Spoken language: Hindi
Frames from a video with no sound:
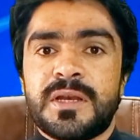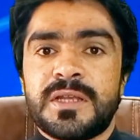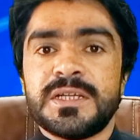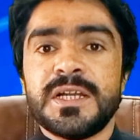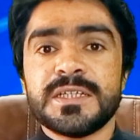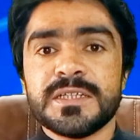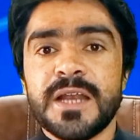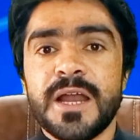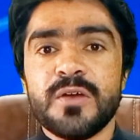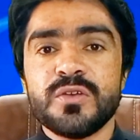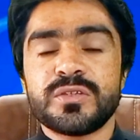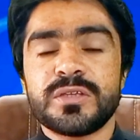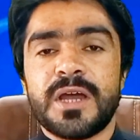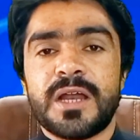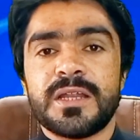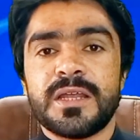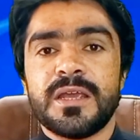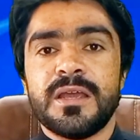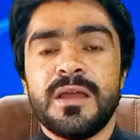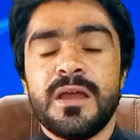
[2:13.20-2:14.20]
रिजल्ट अनाउंस
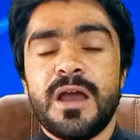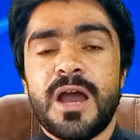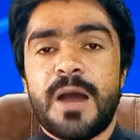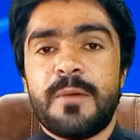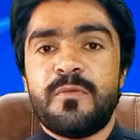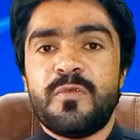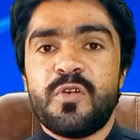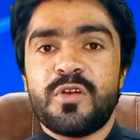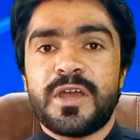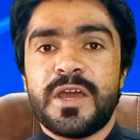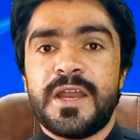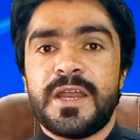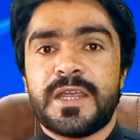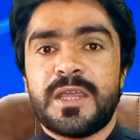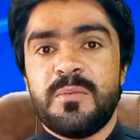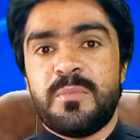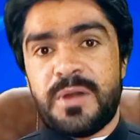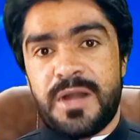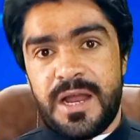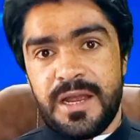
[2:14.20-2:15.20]
कर दे अब वो कह रहे
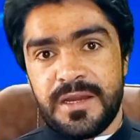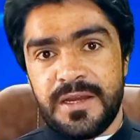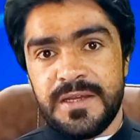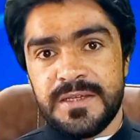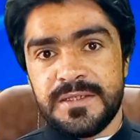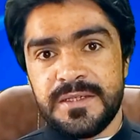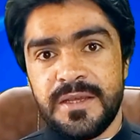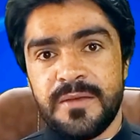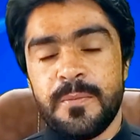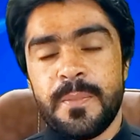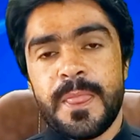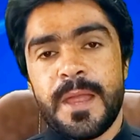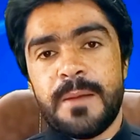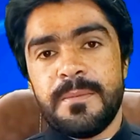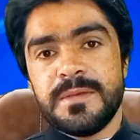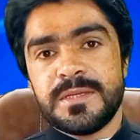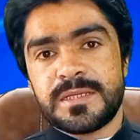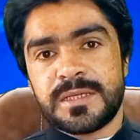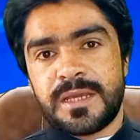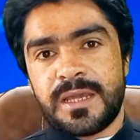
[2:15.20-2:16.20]
कि बड़ा केस है
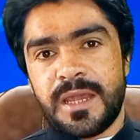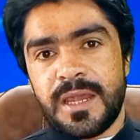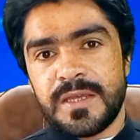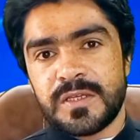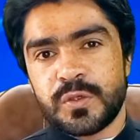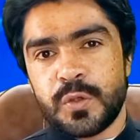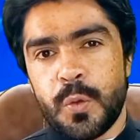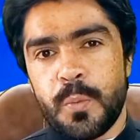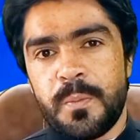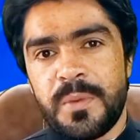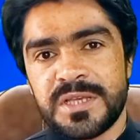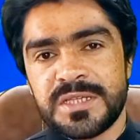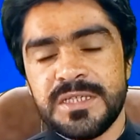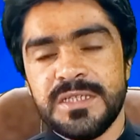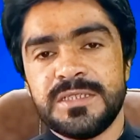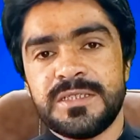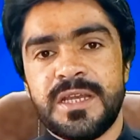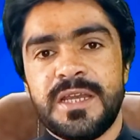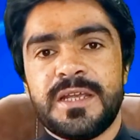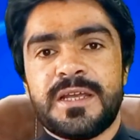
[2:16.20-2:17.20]
अब इस केस को
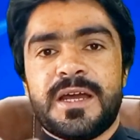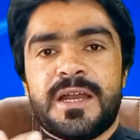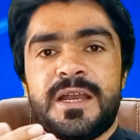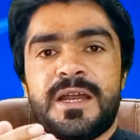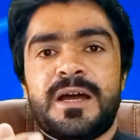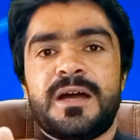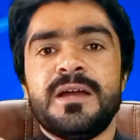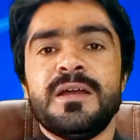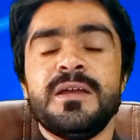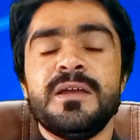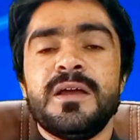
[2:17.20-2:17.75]
मजीद डिले करना